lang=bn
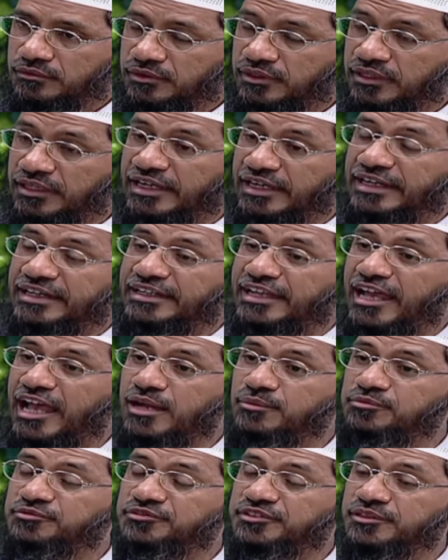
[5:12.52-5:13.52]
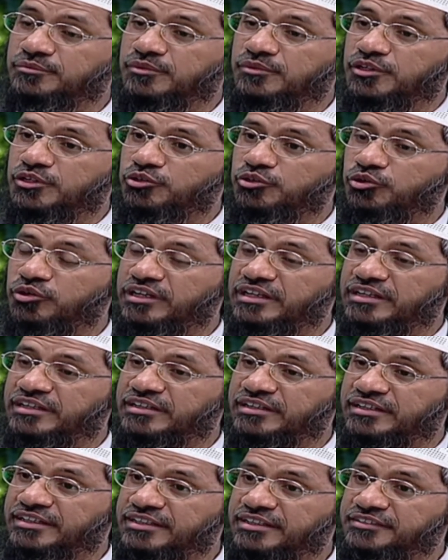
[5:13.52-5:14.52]
রোজা রাখলে
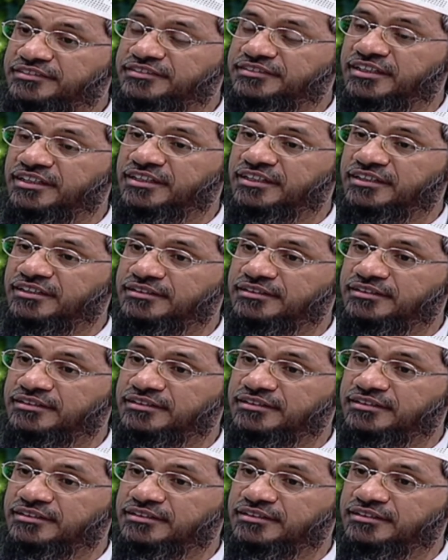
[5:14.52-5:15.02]
মানসিকভাবে আরও